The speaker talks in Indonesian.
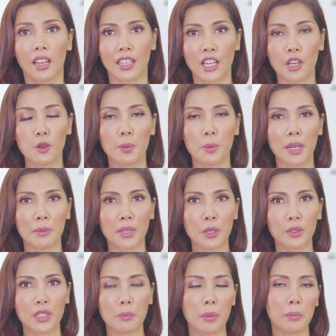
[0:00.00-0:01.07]
karena aku pernah
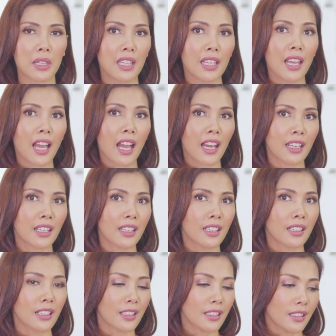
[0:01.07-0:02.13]
mengikuti pemilihan